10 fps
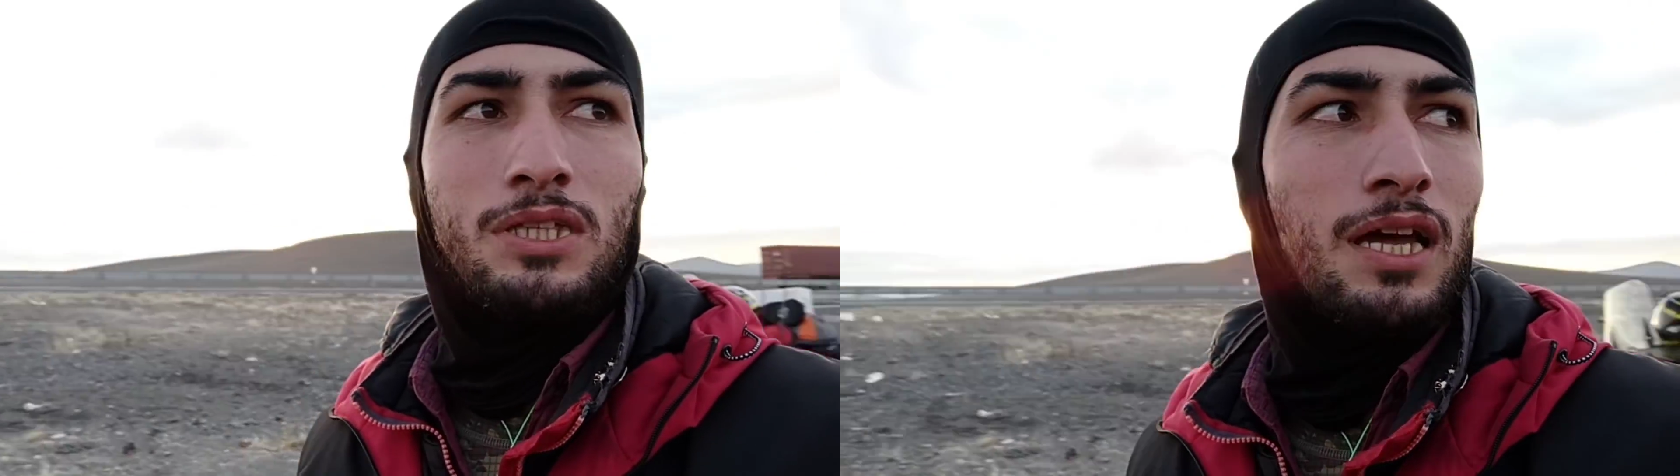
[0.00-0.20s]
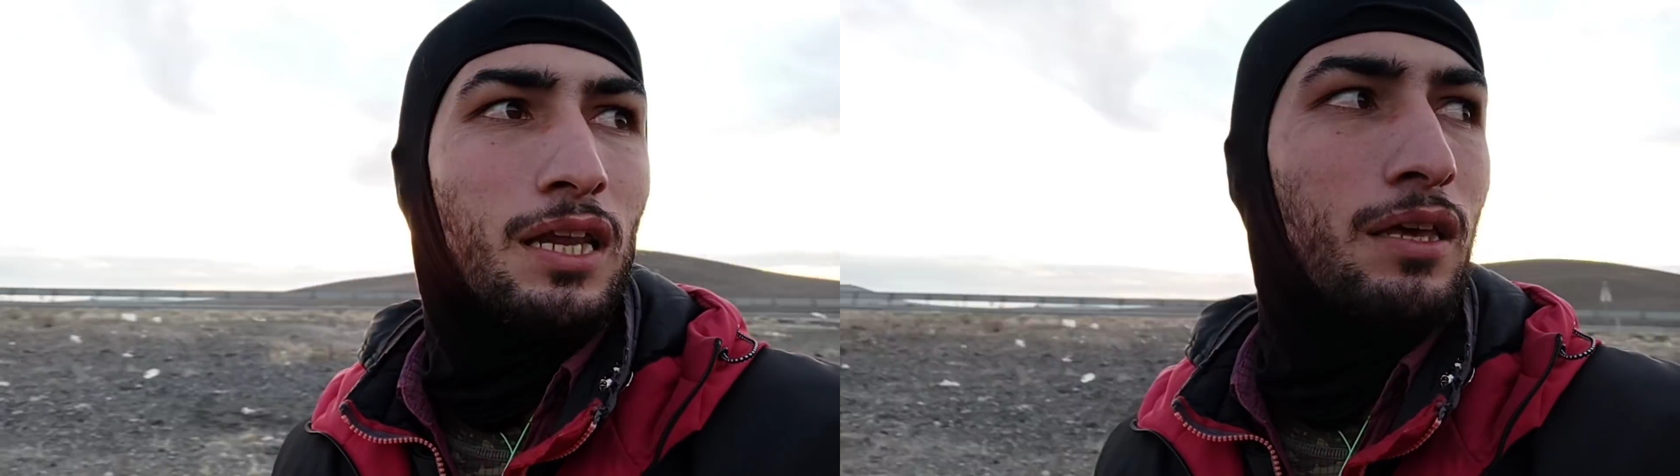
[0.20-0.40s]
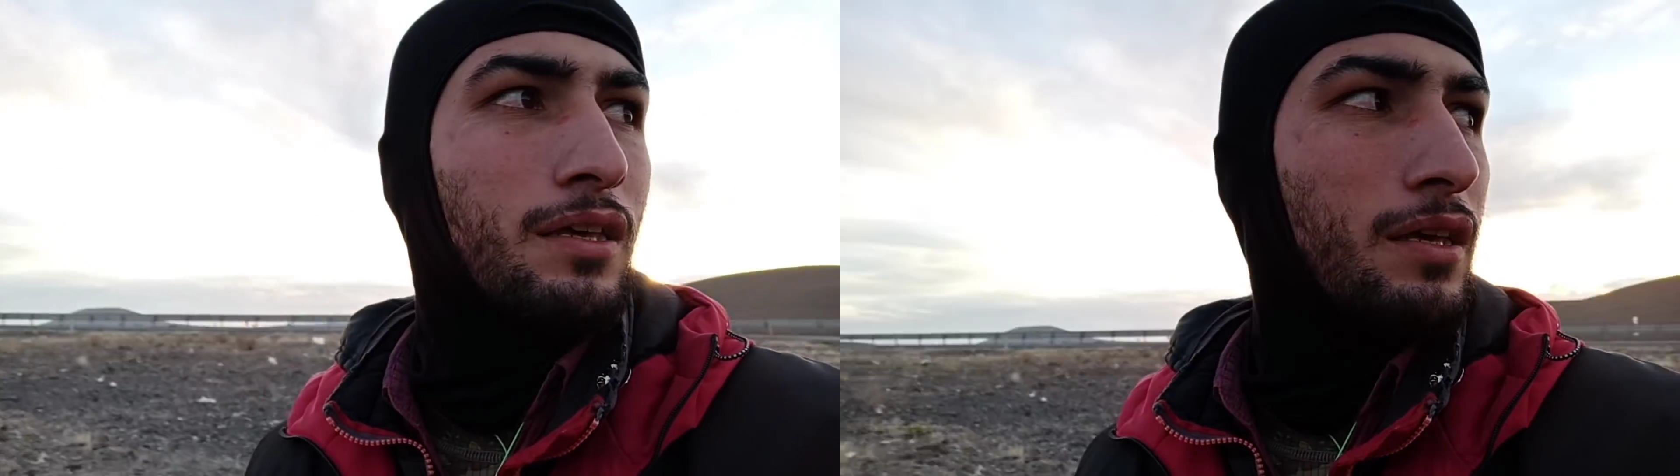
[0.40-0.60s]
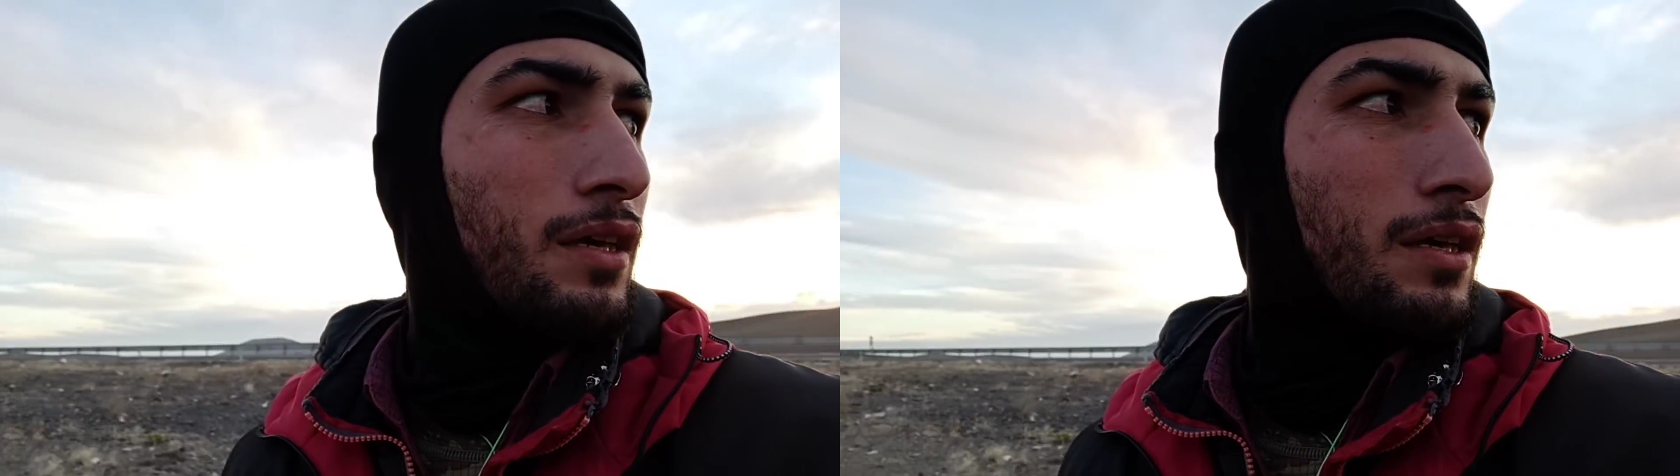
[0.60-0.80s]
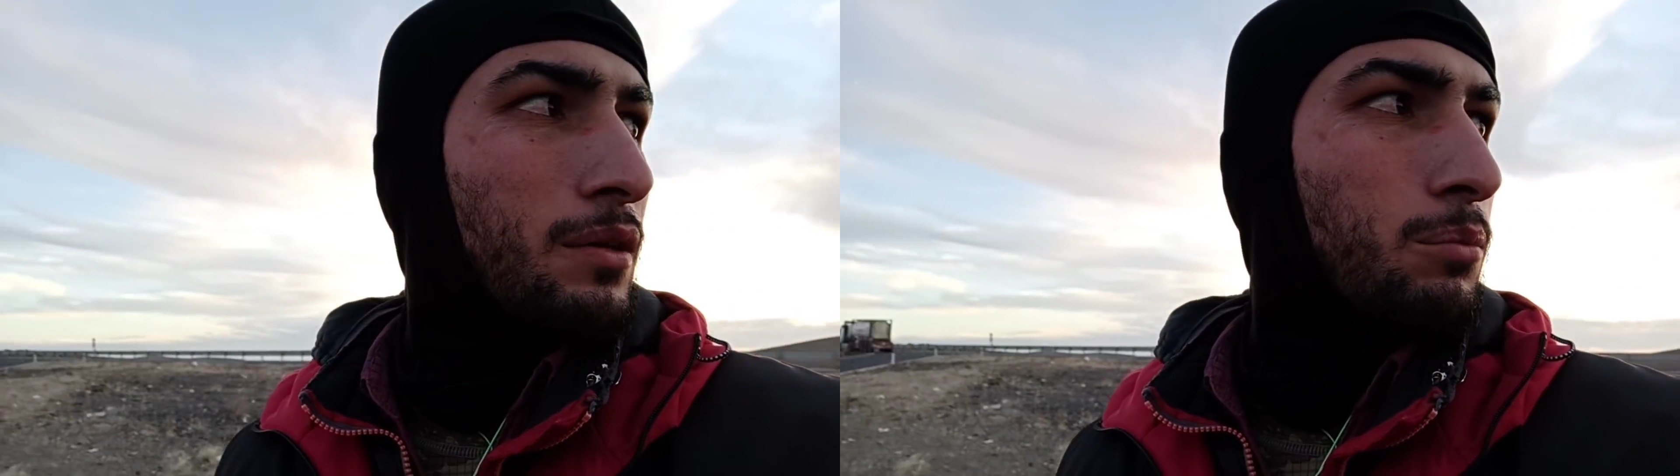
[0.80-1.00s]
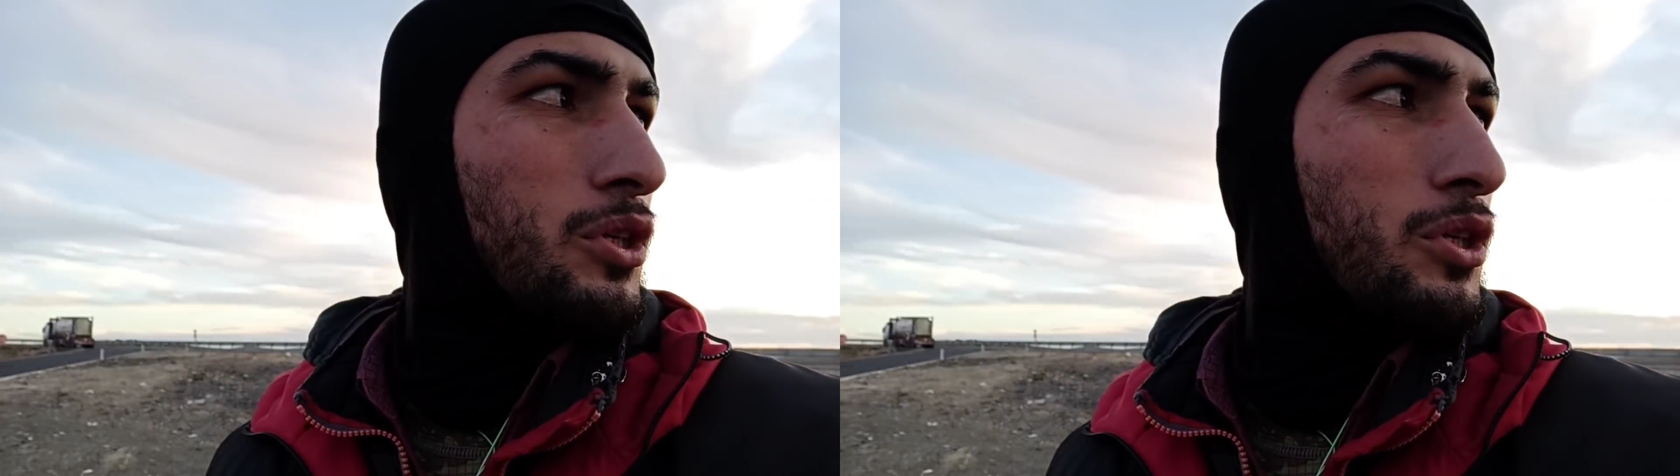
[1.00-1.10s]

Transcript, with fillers: tane bir